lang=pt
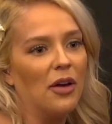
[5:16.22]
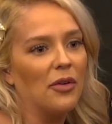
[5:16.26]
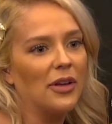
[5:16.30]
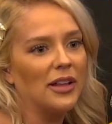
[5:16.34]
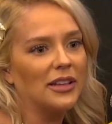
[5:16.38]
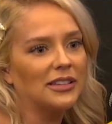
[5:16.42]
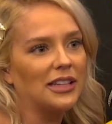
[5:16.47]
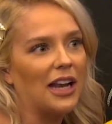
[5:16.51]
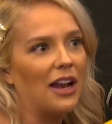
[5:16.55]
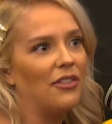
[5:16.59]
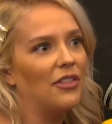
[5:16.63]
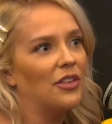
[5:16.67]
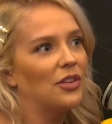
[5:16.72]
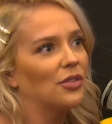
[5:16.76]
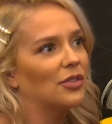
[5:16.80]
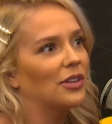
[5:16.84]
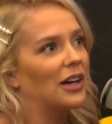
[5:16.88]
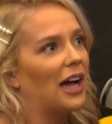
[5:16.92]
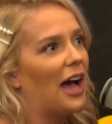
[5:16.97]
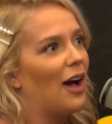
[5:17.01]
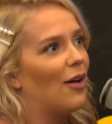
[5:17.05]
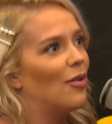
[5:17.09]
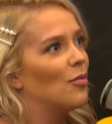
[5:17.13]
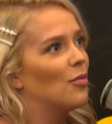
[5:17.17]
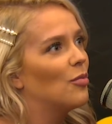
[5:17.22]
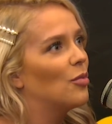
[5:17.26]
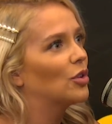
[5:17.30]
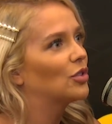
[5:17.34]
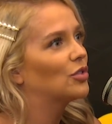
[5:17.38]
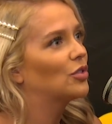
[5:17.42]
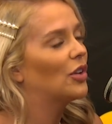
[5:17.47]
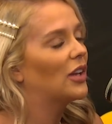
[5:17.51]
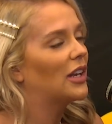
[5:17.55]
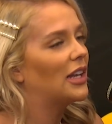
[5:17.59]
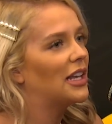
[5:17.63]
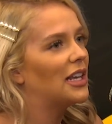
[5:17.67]
eu entrava no carro,
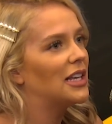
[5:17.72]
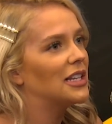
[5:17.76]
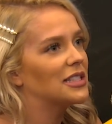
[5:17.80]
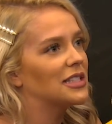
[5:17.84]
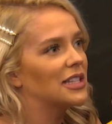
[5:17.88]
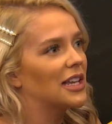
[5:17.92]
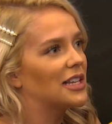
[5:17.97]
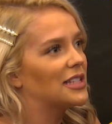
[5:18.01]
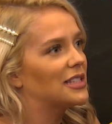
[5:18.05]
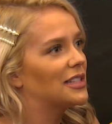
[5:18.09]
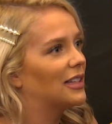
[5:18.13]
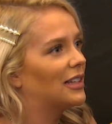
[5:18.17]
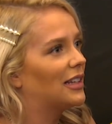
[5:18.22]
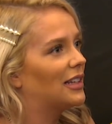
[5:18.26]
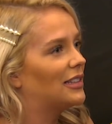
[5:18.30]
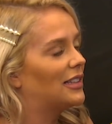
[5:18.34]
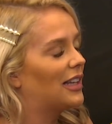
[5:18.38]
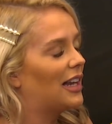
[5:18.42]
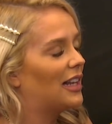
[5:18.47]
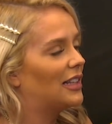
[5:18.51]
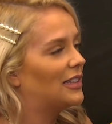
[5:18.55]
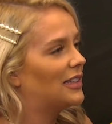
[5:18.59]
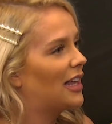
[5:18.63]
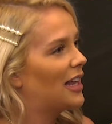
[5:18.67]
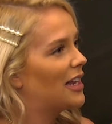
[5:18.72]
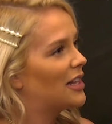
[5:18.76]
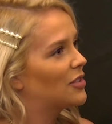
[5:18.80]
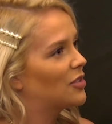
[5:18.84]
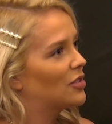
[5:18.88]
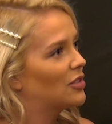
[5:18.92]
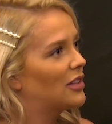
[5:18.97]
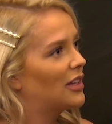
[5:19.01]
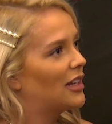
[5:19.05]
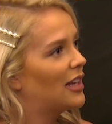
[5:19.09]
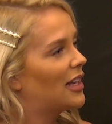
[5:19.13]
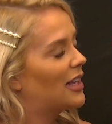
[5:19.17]
motorista e a secretária dela,
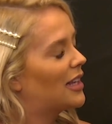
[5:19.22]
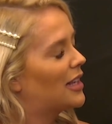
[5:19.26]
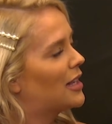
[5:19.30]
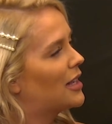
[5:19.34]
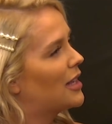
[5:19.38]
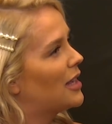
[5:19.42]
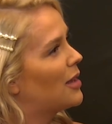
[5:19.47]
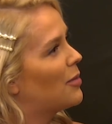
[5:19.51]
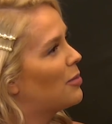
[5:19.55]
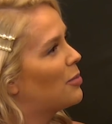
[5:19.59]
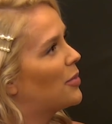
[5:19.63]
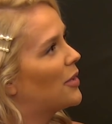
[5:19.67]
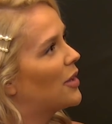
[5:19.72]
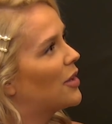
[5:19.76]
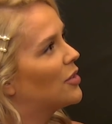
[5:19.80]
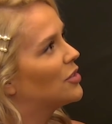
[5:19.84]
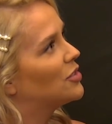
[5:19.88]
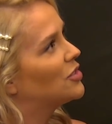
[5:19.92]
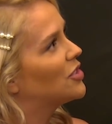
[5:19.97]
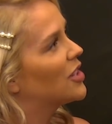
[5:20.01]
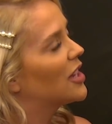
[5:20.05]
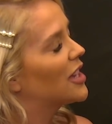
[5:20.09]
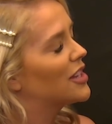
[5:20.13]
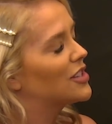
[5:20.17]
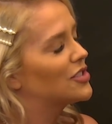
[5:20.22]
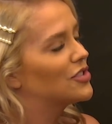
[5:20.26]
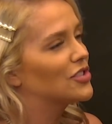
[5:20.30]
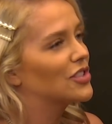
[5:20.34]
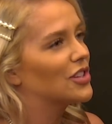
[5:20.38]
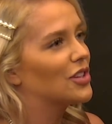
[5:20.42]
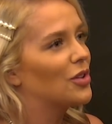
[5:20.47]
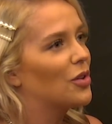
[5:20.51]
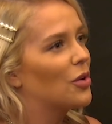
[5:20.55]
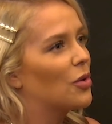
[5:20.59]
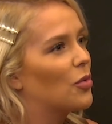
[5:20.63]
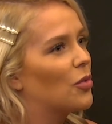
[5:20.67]
toda a equipe. Eu, gente,
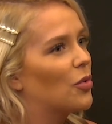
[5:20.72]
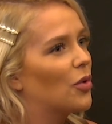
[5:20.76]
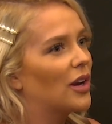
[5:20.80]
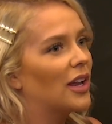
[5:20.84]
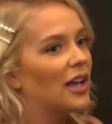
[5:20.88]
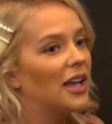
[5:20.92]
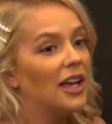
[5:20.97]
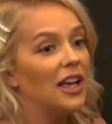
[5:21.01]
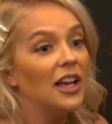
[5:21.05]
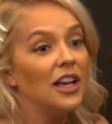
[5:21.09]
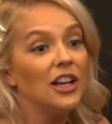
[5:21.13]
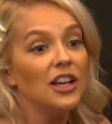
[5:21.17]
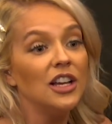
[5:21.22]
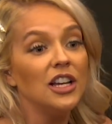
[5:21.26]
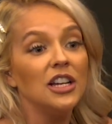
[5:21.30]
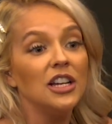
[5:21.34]
que loucura. Luana